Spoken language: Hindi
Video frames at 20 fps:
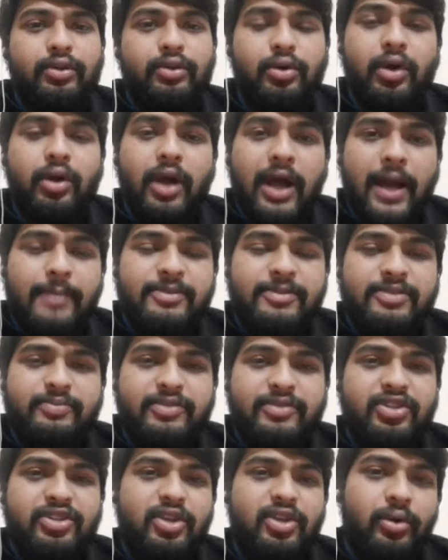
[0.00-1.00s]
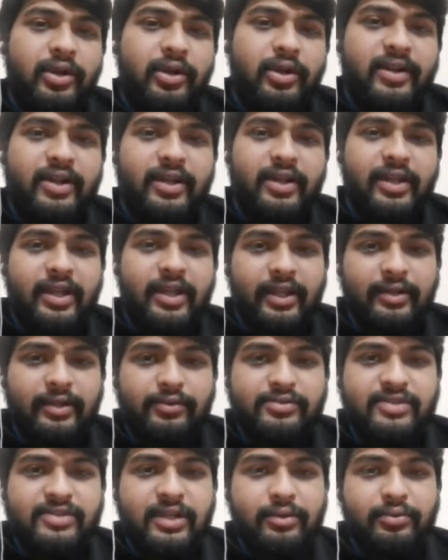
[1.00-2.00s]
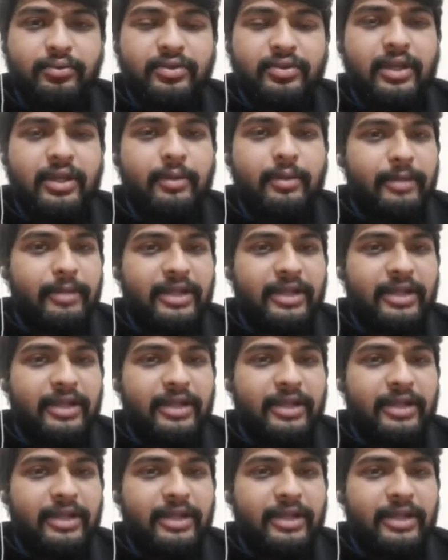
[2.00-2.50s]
तो अब इसमें शेयर होल्डर का क्या क्या नुकसान होता है